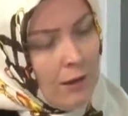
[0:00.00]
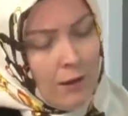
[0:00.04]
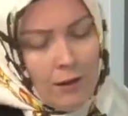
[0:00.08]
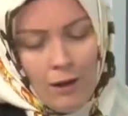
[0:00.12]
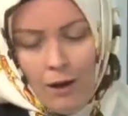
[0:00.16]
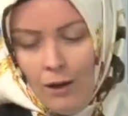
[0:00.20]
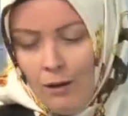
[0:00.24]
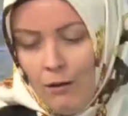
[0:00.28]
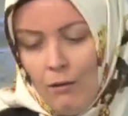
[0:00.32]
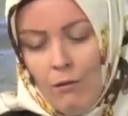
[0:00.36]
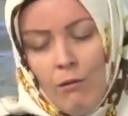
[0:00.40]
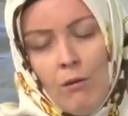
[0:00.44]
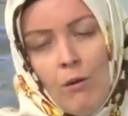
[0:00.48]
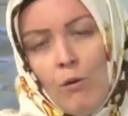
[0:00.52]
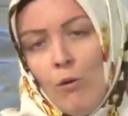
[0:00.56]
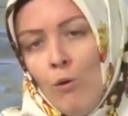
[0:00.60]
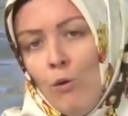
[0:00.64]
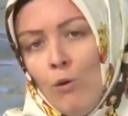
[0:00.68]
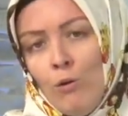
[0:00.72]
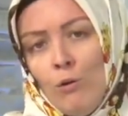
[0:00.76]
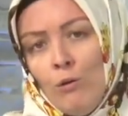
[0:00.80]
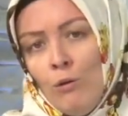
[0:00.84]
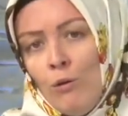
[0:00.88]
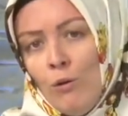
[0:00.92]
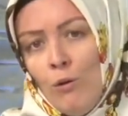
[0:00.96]
Yani öyle
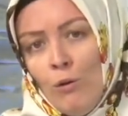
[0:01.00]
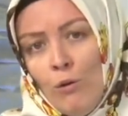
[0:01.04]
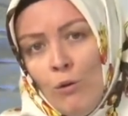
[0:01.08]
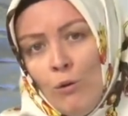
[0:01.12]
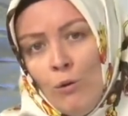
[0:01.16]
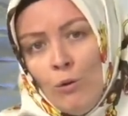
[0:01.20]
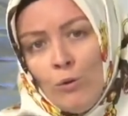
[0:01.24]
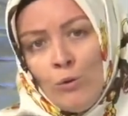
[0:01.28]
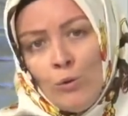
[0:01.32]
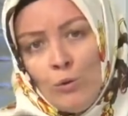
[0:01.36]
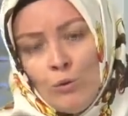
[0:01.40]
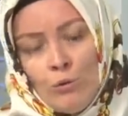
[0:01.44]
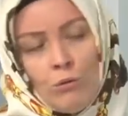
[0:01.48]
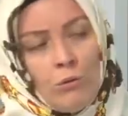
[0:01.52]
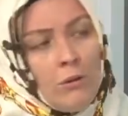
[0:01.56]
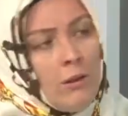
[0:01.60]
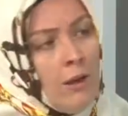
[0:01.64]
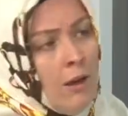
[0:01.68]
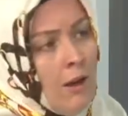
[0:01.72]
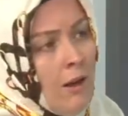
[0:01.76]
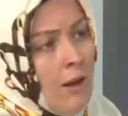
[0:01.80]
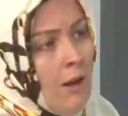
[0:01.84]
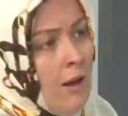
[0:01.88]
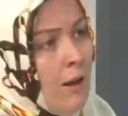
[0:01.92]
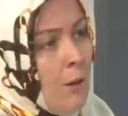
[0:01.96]
orada oturdu
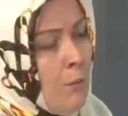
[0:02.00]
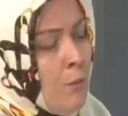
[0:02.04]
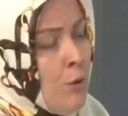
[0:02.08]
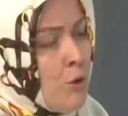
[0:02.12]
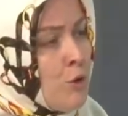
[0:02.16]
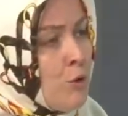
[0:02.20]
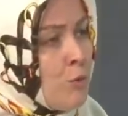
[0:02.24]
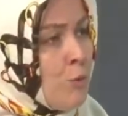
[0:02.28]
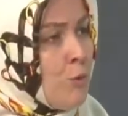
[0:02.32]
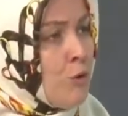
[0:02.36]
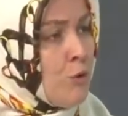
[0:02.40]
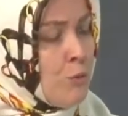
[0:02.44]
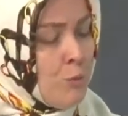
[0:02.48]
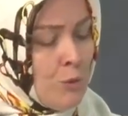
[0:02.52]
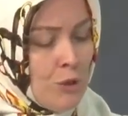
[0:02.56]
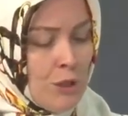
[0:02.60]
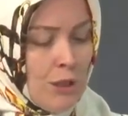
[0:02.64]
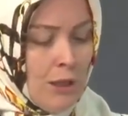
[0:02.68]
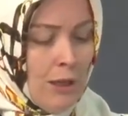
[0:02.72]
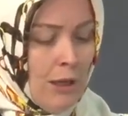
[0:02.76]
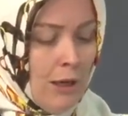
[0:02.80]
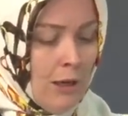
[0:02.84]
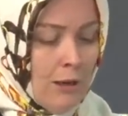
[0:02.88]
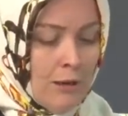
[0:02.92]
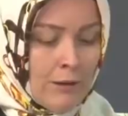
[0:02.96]
da boş boş bir
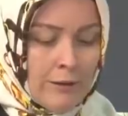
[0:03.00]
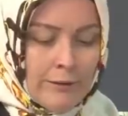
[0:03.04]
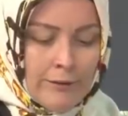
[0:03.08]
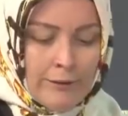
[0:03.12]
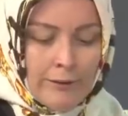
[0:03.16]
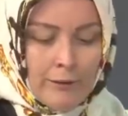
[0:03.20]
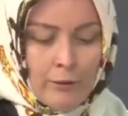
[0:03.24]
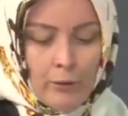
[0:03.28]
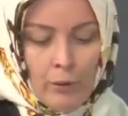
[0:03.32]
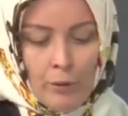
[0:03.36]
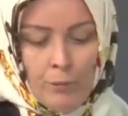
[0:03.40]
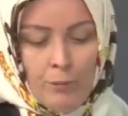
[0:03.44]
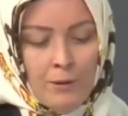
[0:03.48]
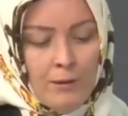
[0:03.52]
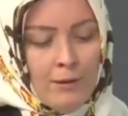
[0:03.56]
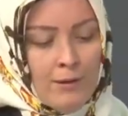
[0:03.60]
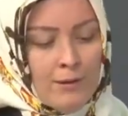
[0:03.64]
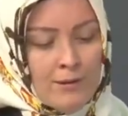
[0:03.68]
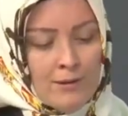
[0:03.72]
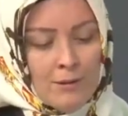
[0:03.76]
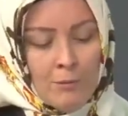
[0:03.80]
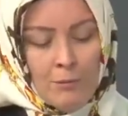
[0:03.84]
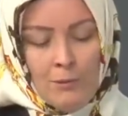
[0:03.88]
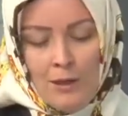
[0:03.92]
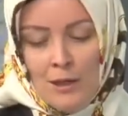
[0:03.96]
şeyler karalıyor, bir
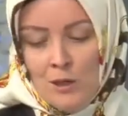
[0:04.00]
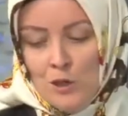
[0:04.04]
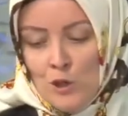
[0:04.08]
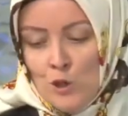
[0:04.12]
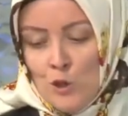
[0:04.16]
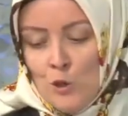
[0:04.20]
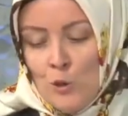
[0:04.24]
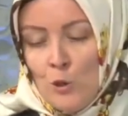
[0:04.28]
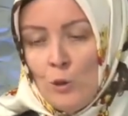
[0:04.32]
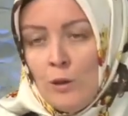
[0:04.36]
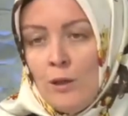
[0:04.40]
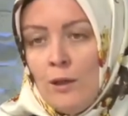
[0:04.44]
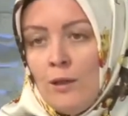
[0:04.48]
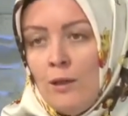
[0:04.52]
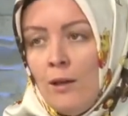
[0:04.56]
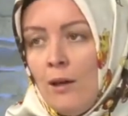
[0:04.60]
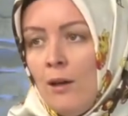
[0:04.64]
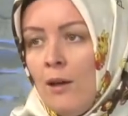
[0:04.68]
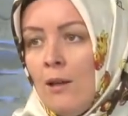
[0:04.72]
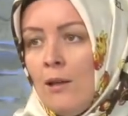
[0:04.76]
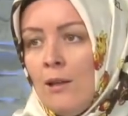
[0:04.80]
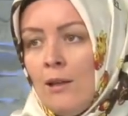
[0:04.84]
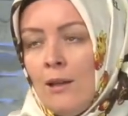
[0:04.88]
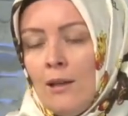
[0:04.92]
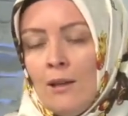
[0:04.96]
resimler çiziyor ya da
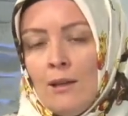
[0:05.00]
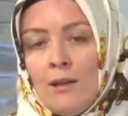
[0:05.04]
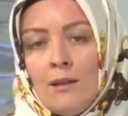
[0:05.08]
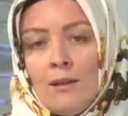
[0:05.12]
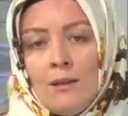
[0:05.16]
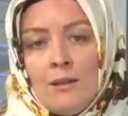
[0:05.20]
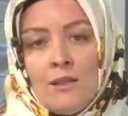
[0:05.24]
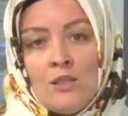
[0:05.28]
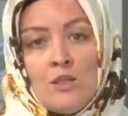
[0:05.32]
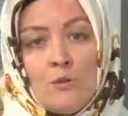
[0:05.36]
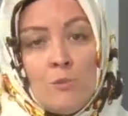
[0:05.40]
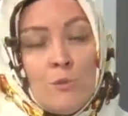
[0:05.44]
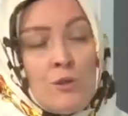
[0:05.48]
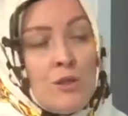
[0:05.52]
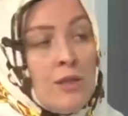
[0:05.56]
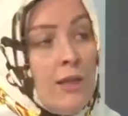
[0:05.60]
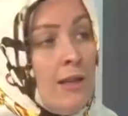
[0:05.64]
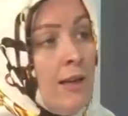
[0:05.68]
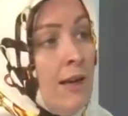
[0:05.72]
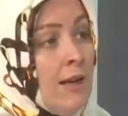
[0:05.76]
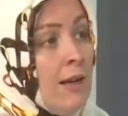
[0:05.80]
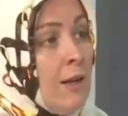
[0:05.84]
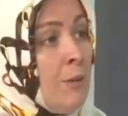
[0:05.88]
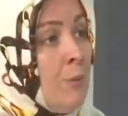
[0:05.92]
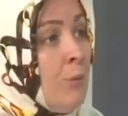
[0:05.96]
aldı eline kılıcı bir
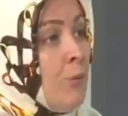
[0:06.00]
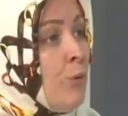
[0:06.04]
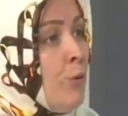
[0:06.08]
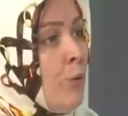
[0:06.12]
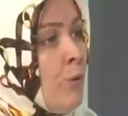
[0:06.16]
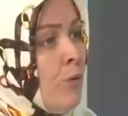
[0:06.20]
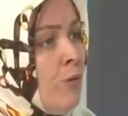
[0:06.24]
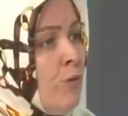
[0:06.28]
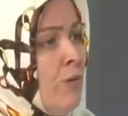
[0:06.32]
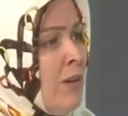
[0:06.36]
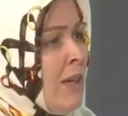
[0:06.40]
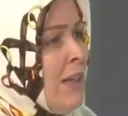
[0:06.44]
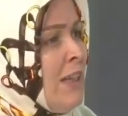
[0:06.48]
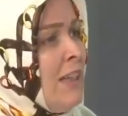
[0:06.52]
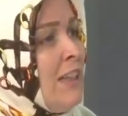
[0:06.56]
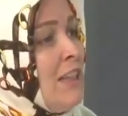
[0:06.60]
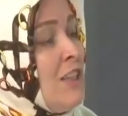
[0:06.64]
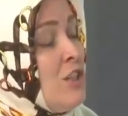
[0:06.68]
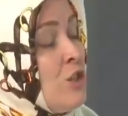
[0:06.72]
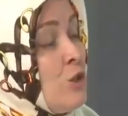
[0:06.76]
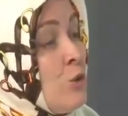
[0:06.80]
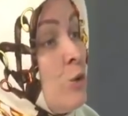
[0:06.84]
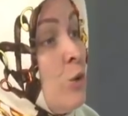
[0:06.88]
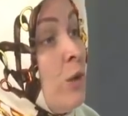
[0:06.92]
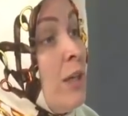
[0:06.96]
şeyler yapıyor, vakit
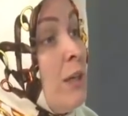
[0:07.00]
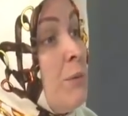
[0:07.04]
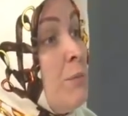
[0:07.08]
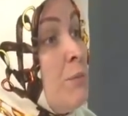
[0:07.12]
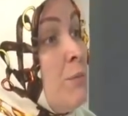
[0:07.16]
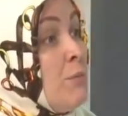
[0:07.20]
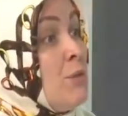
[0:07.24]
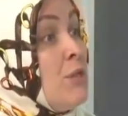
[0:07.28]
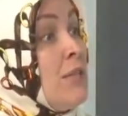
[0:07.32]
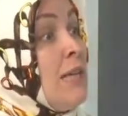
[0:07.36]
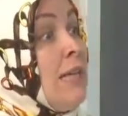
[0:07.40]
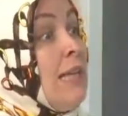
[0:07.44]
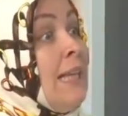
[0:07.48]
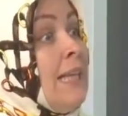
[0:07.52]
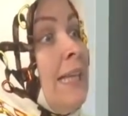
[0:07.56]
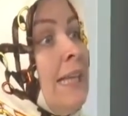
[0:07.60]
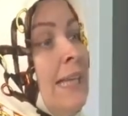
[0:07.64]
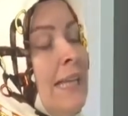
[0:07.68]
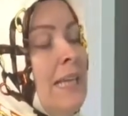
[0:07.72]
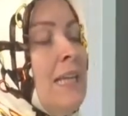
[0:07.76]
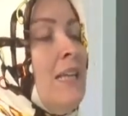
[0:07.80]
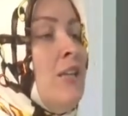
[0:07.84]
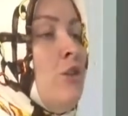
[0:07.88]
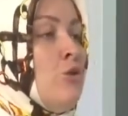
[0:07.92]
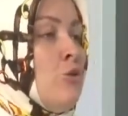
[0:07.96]
geçiriyor gibi bir şey
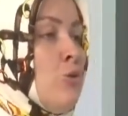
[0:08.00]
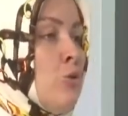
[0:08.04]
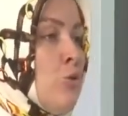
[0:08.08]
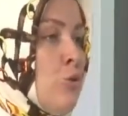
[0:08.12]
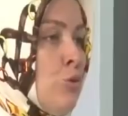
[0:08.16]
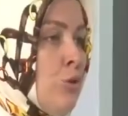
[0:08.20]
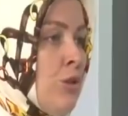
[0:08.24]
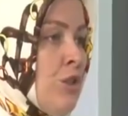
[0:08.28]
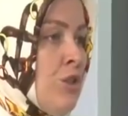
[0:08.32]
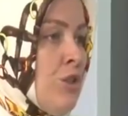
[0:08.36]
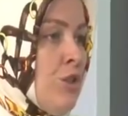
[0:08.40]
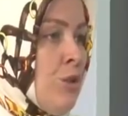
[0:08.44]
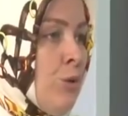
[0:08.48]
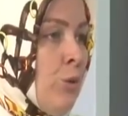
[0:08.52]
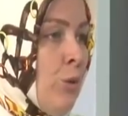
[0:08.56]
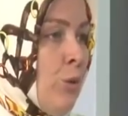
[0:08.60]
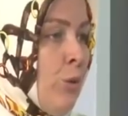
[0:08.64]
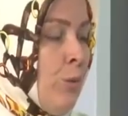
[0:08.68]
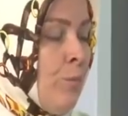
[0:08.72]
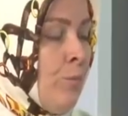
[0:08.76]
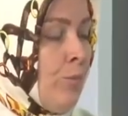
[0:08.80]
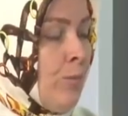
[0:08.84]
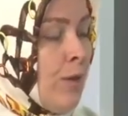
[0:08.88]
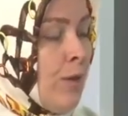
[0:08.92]
değil çocuk için oyun